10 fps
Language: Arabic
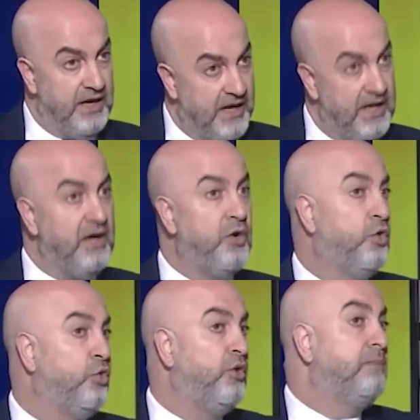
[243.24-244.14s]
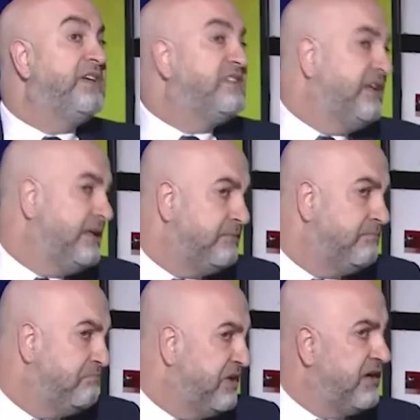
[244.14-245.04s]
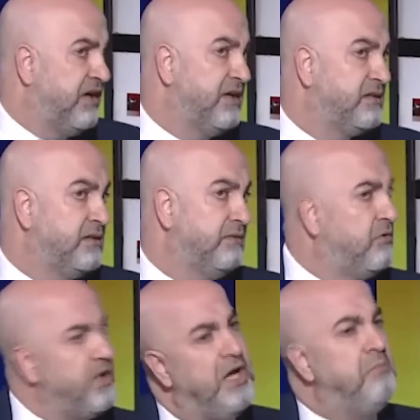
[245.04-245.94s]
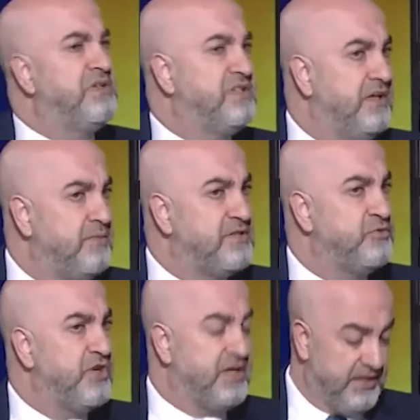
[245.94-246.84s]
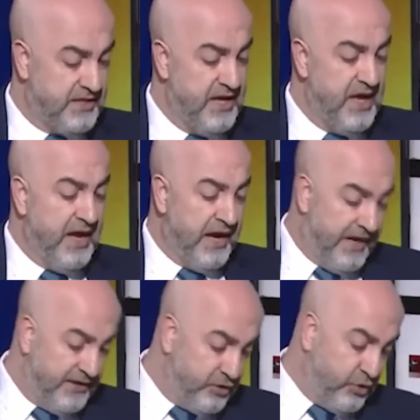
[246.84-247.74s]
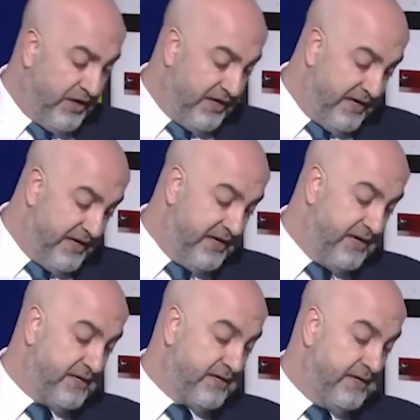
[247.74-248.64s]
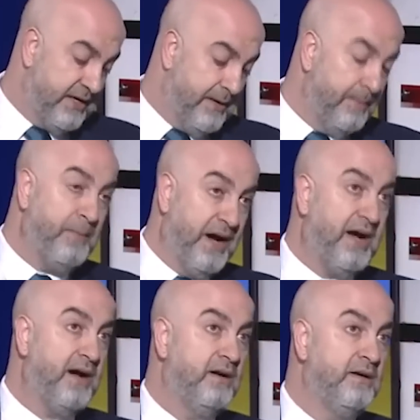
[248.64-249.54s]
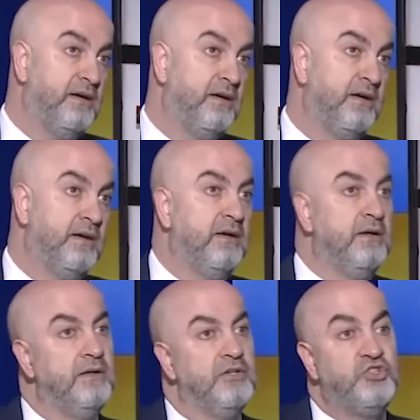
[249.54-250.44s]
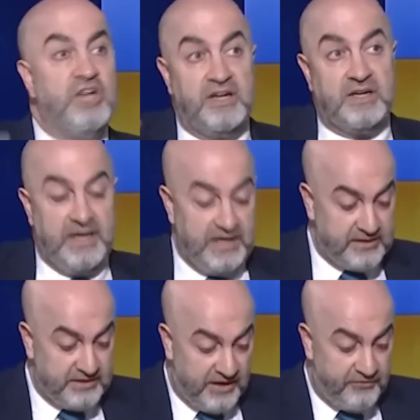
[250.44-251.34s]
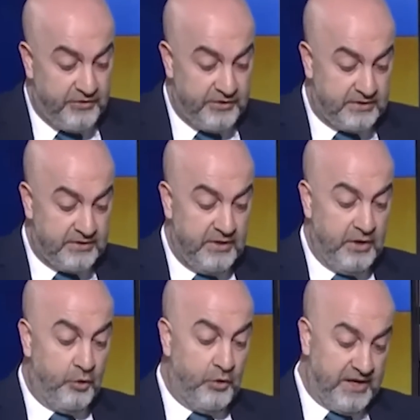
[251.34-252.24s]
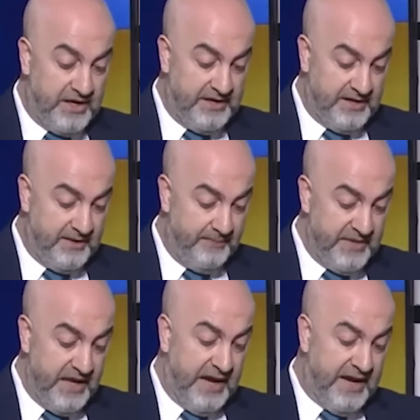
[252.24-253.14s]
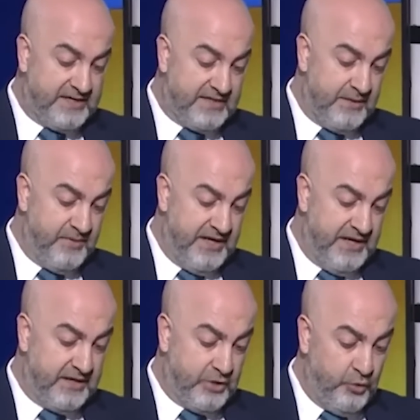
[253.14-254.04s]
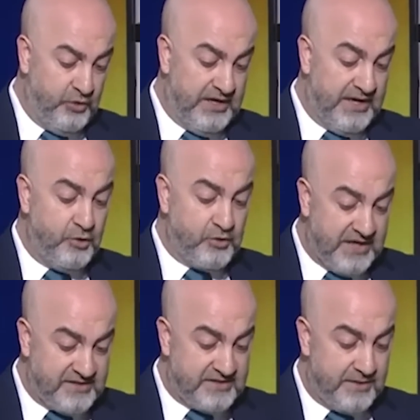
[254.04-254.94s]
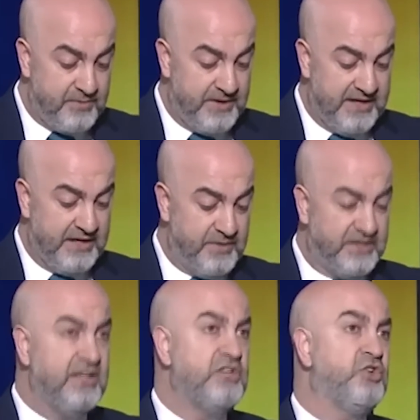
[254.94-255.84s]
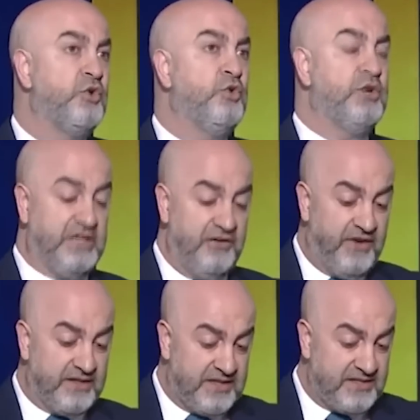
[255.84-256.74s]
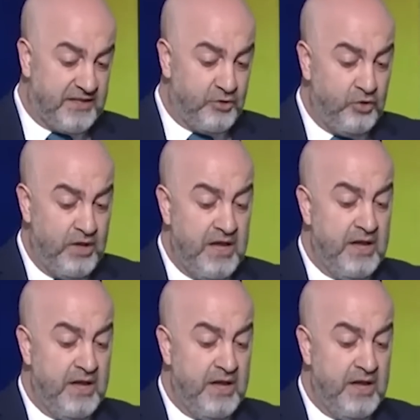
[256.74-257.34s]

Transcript: هل هو مثلا بالغلط وانا عم بسال بس مش اكثر نعم. عنده علاقات مع شركات نفط نعم. وغيرها اكثر من هيك هو لانه كذب انا بدي اجي اقول كيف اعتذروا